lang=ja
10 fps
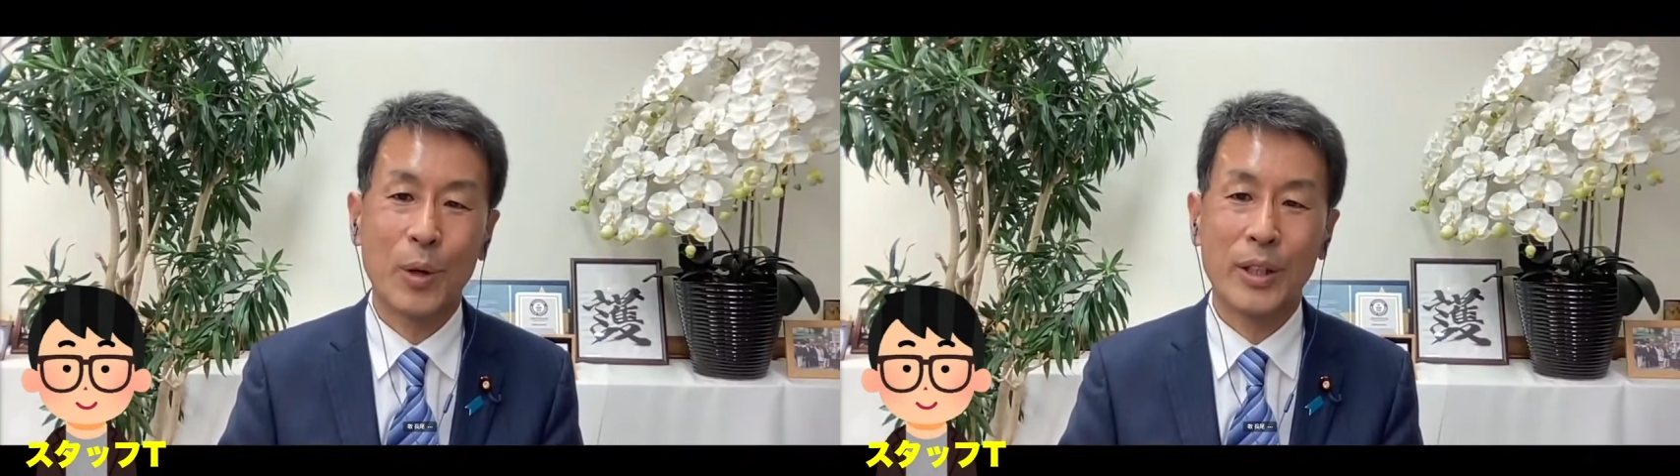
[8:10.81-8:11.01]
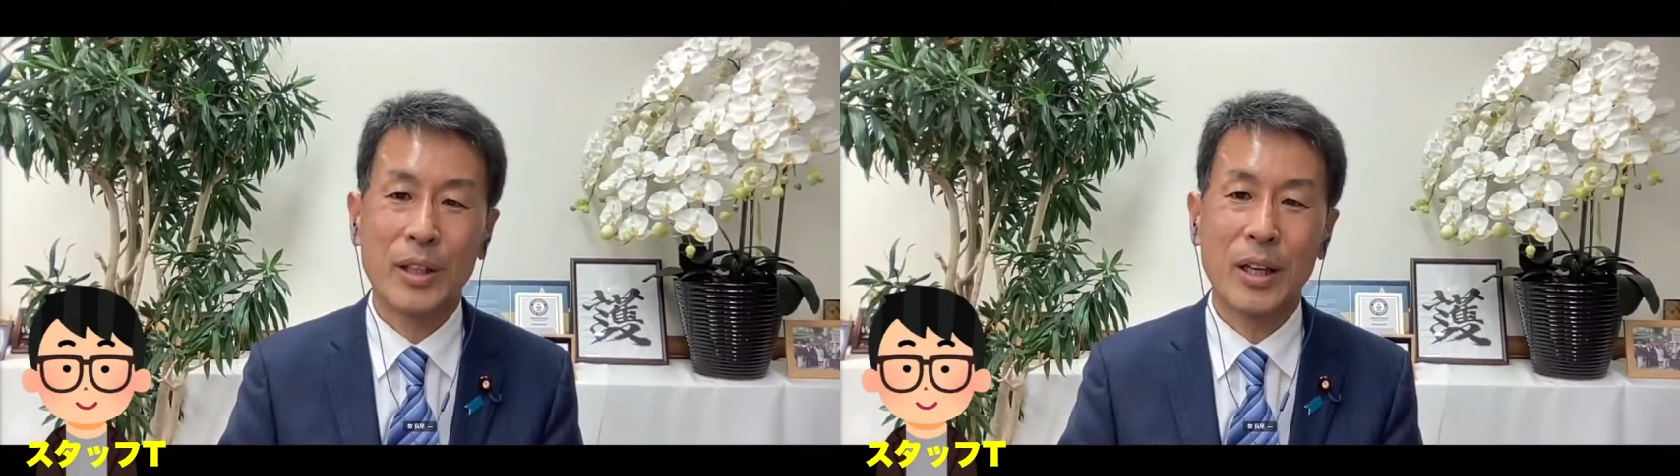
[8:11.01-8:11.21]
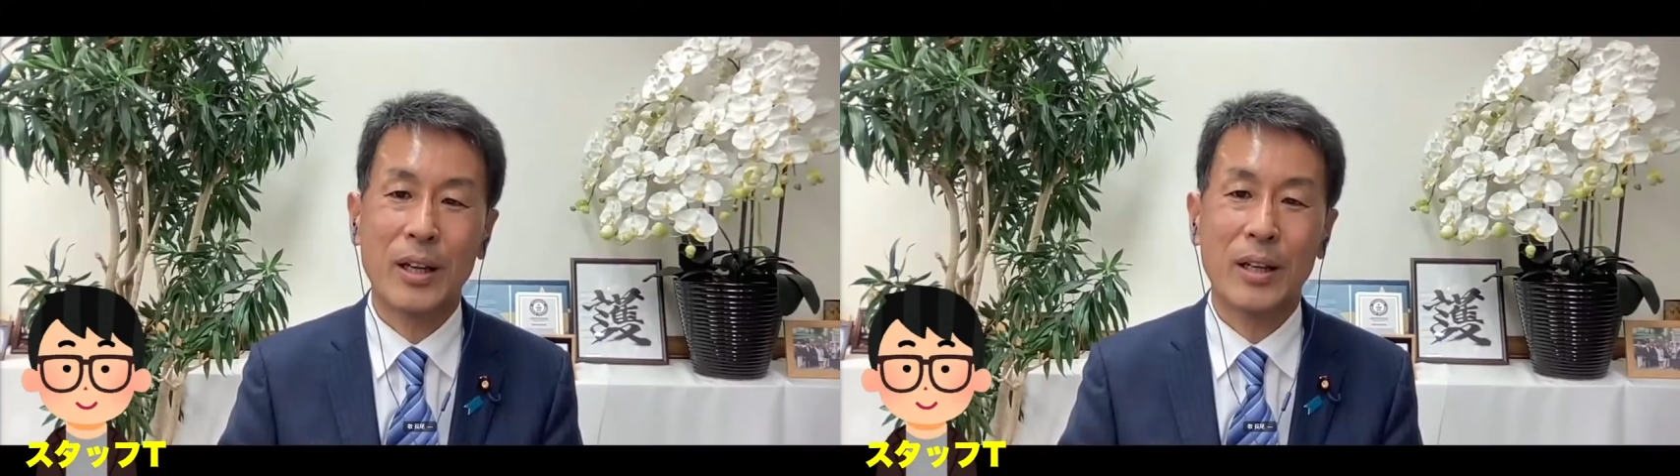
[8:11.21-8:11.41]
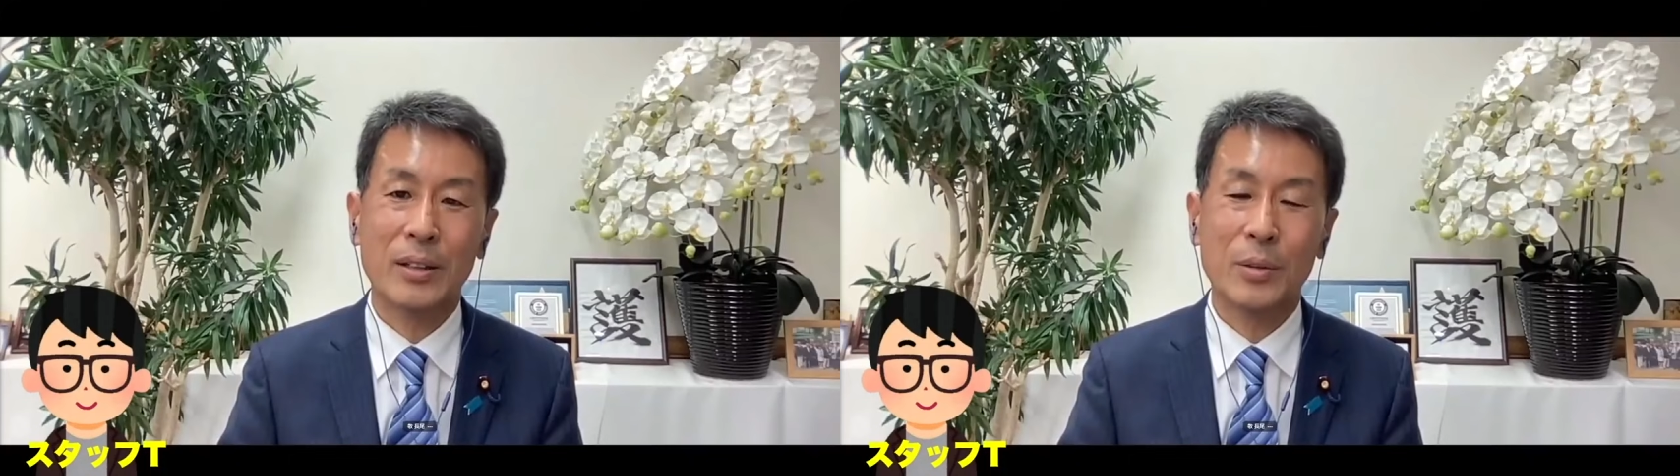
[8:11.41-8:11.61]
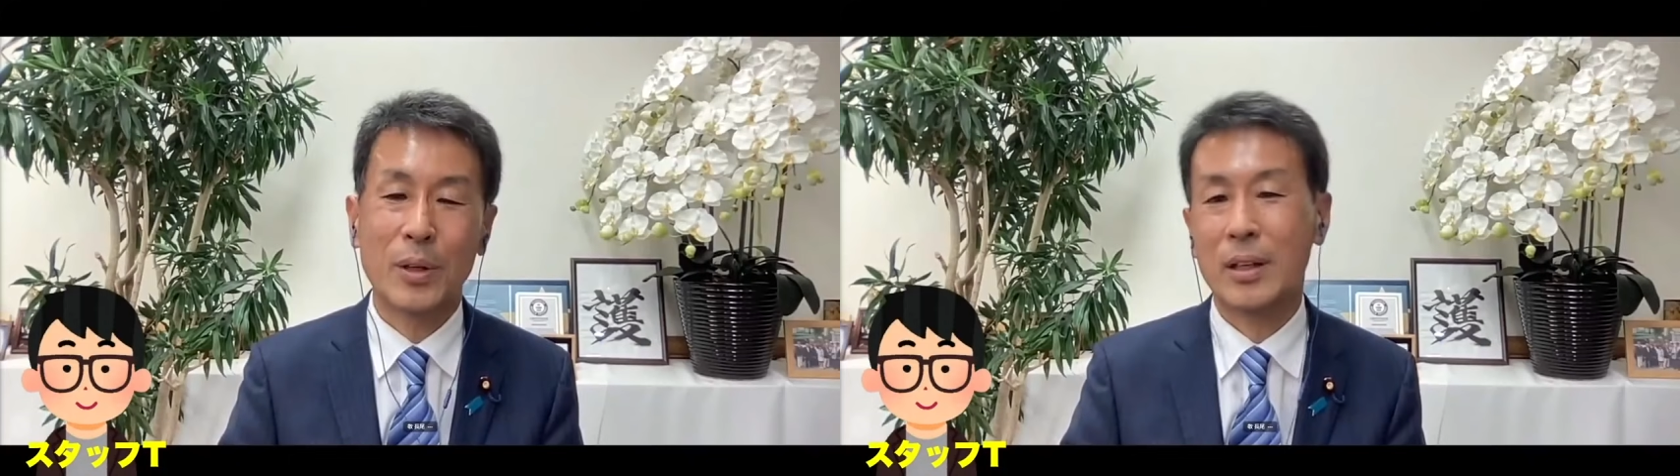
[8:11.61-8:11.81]
終えた
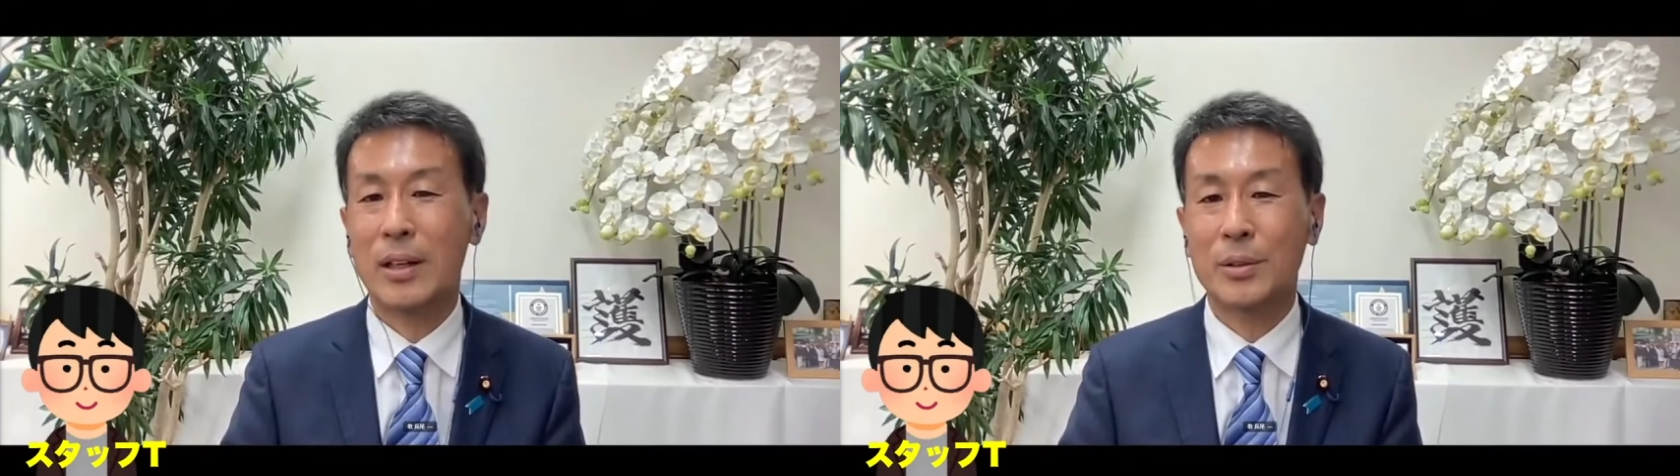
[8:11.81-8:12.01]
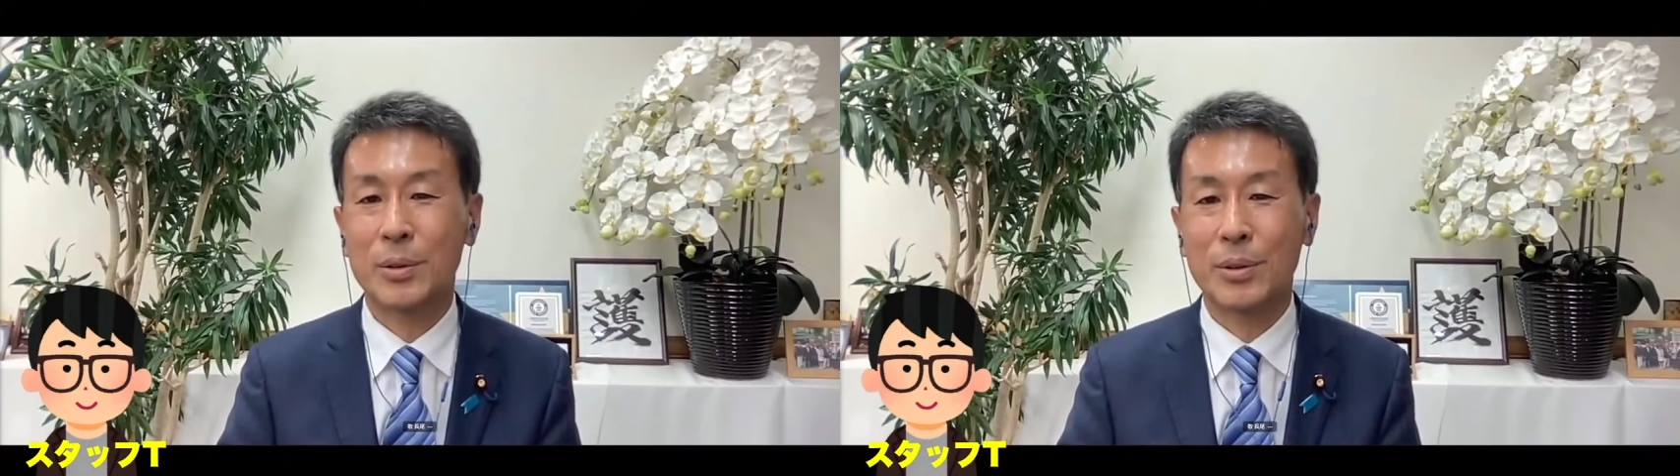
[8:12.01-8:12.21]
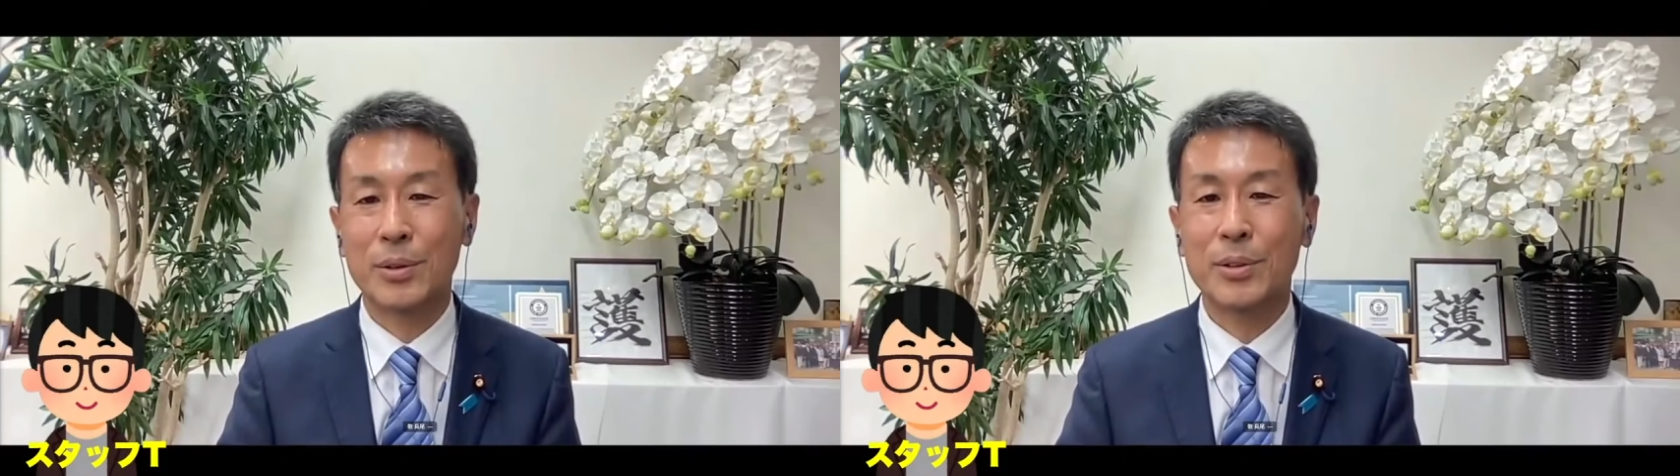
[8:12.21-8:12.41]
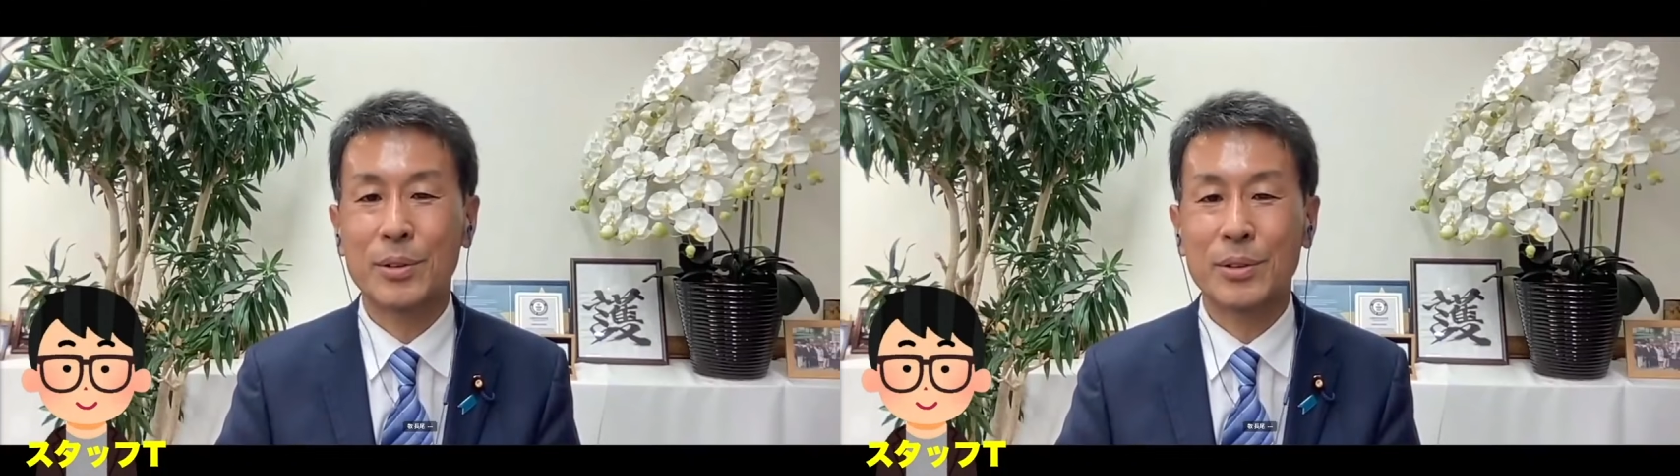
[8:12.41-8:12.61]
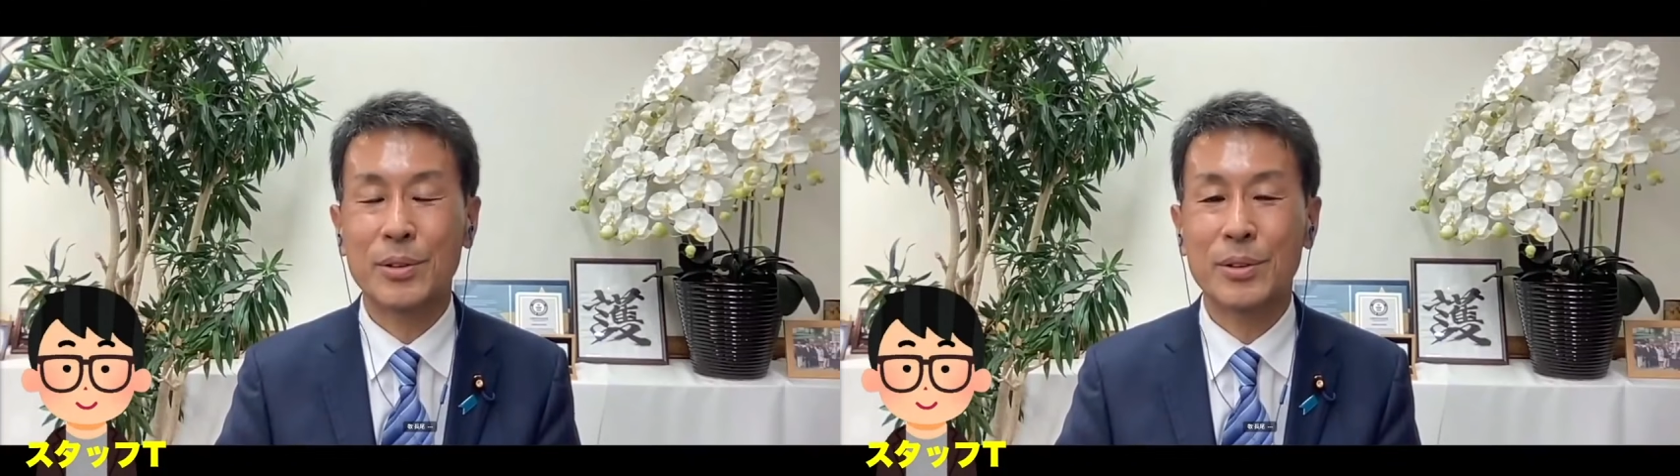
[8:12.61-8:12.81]
のかなとい
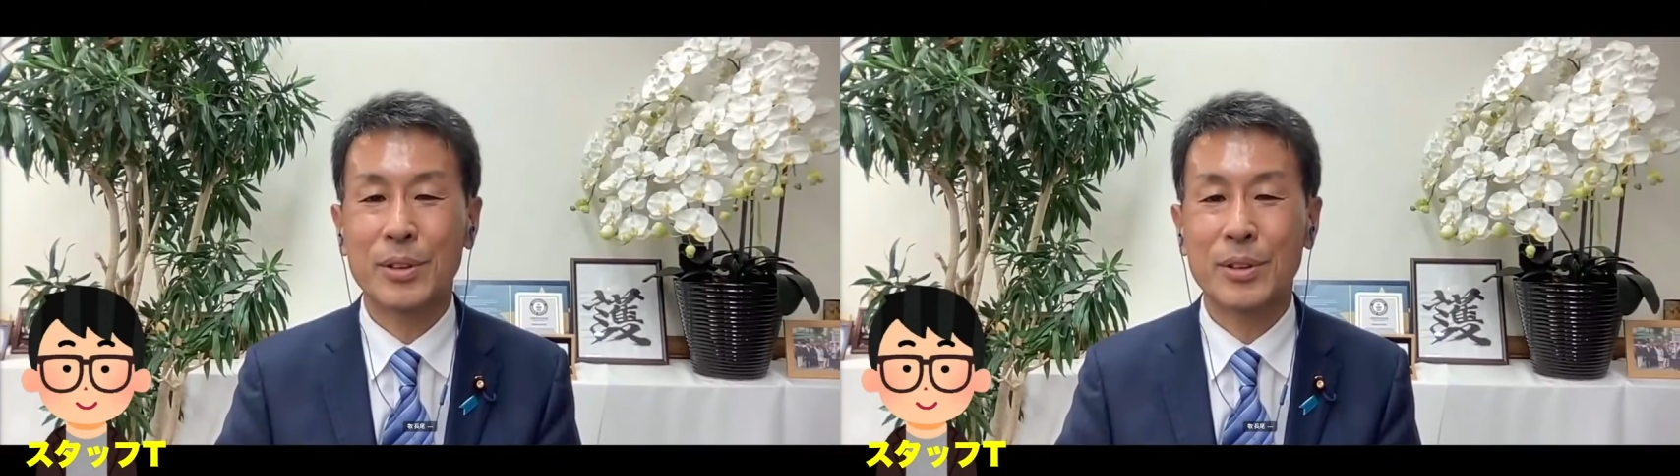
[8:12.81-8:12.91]
う